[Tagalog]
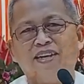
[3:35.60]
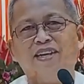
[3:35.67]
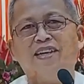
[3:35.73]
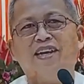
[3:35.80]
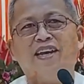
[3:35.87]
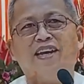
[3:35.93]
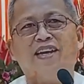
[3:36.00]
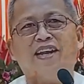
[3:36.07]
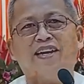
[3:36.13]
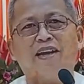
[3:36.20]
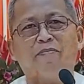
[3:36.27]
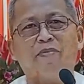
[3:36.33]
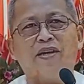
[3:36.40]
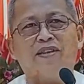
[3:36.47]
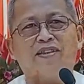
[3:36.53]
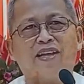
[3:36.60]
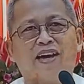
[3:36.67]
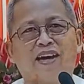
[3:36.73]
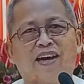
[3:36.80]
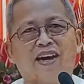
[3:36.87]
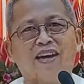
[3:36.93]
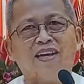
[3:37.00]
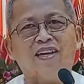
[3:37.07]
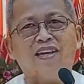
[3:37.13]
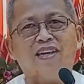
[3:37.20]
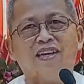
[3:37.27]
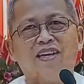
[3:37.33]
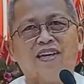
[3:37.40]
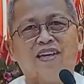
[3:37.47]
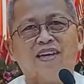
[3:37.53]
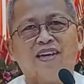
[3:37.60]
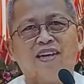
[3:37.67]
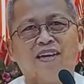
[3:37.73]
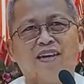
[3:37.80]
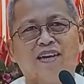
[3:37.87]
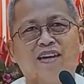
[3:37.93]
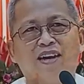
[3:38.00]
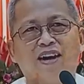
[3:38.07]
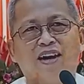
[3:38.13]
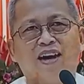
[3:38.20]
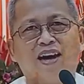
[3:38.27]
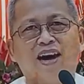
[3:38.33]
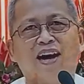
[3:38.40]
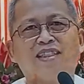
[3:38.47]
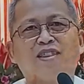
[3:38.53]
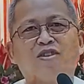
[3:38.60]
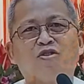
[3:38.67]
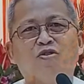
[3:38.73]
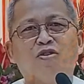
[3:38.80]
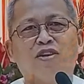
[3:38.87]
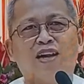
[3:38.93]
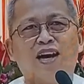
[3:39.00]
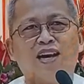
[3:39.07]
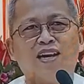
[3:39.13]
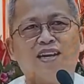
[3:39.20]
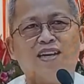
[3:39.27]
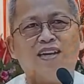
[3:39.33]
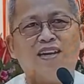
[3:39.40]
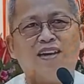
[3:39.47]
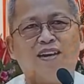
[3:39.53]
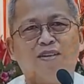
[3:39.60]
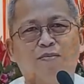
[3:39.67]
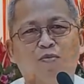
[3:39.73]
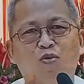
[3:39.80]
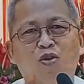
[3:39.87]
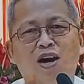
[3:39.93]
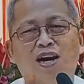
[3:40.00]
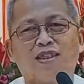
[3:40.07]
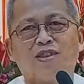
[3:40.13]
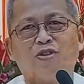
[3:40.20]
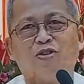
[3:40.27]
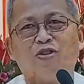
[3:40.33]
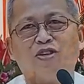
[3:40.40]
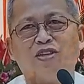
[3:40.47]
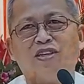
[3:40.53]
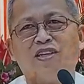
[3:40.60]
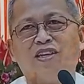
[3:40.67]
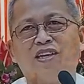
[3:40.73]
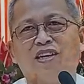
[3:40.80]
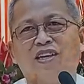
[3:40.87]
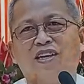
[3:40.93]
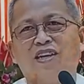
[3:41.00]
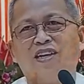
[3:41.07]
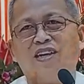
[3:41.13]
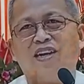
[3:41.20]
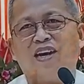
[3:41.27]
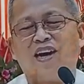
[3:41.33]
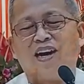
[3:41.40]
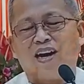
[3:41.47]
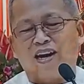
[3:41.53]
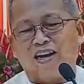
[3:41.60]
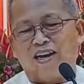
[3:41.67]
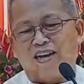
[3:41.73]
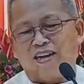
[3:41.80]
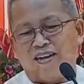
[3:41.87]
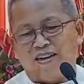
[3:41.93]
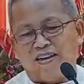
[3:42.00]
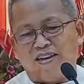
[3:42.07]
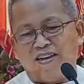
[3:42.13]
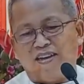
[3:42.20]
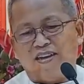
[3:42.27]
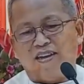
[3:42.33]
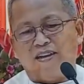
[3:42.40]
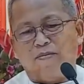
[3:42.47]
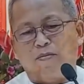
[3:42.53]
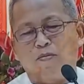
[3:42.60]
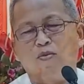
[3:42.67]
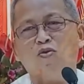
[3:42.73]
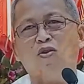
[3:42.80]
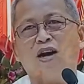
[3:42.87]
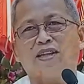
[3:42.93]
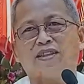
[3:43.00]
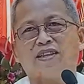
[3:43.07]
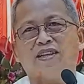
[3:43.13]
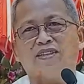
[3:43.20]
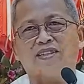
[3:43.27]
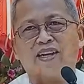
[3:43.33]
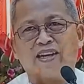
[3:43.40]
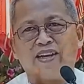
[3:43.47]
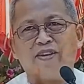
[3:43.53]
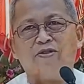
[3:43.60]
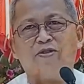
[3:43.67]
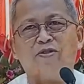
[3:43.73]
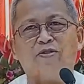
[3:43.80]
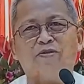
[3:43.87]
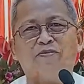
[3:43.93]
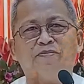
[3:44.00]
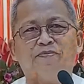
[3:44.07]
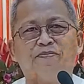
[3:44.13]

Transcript: Dinhi na dapita nga ato nang buhaton ang buhat sa Ginoo.